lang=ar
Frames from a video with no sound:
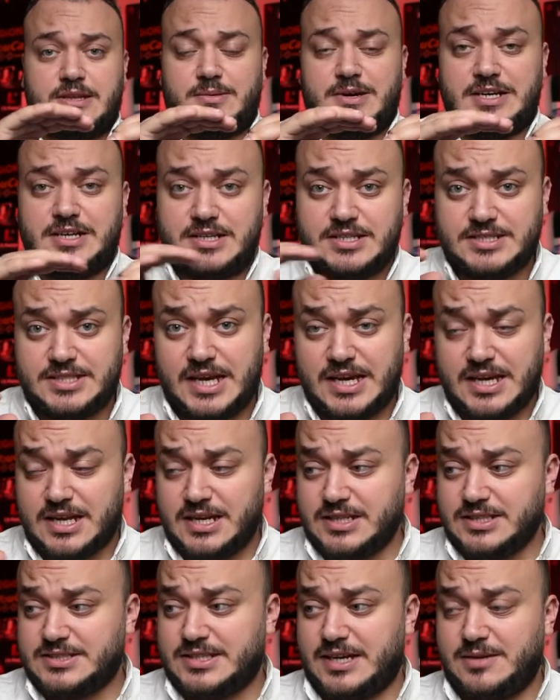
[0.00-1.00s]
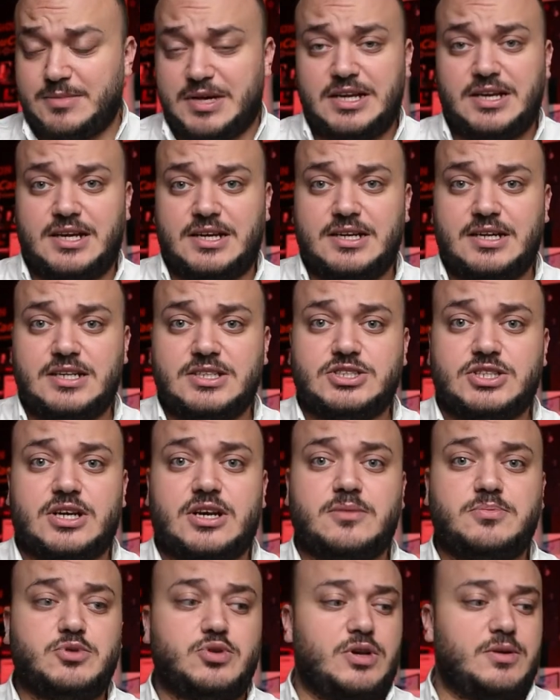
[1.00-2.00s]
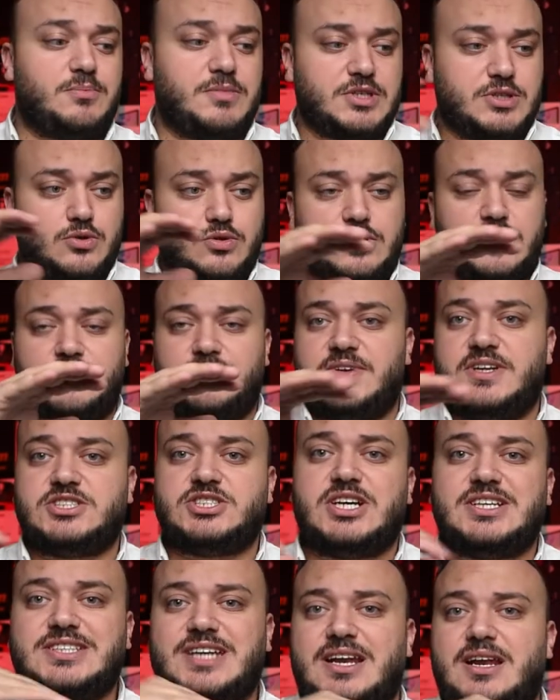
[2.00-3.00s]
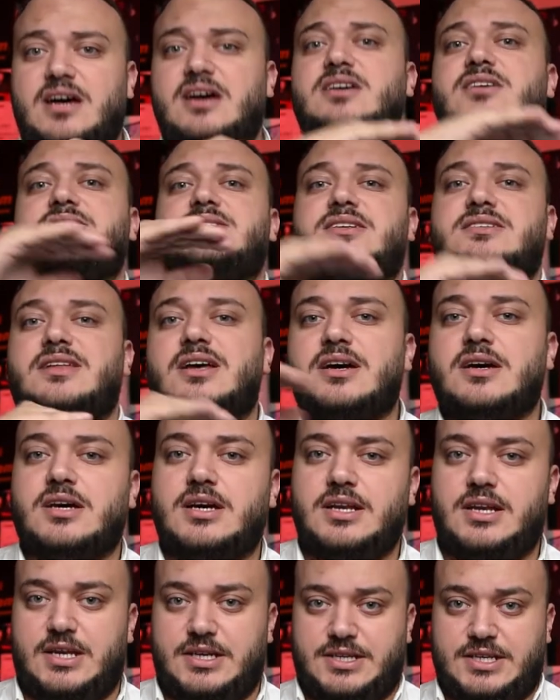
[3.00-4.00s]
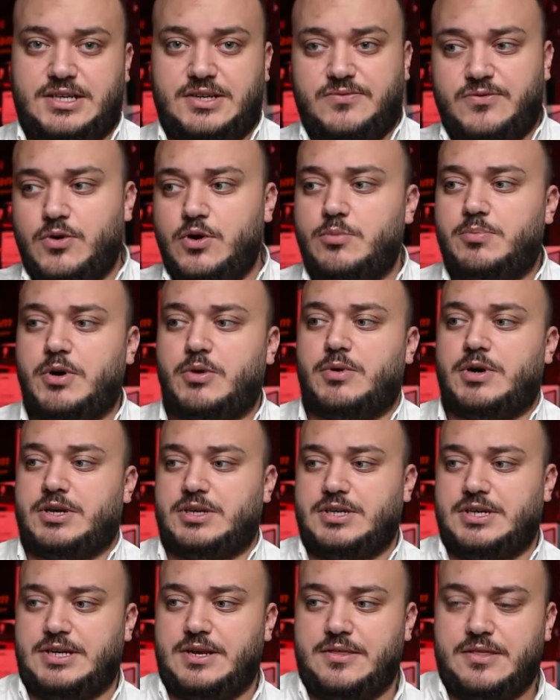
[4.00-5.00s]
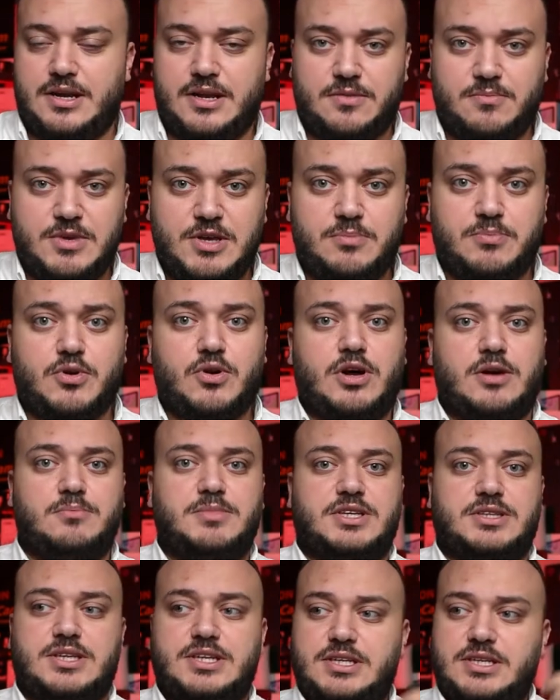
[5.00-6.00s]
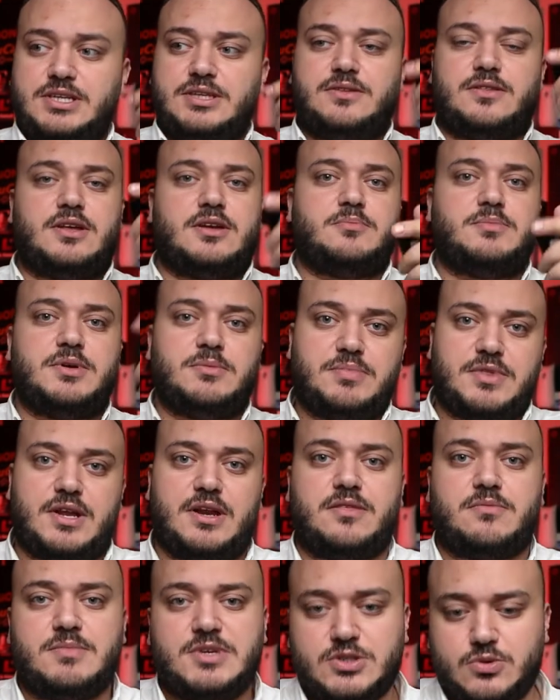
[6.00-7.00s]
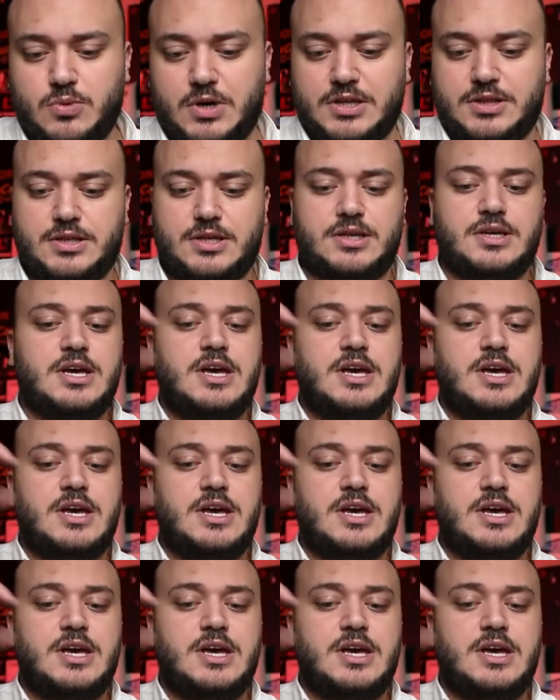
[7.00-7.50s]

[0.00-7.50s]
طبعا الريسايكلينج تايم هلا انا اللي جربته لما تكون الفلاشات على اقصى طاقه لها يعني فول باور يعني 300 برو عم بيعطيني ضربه ب 300 واط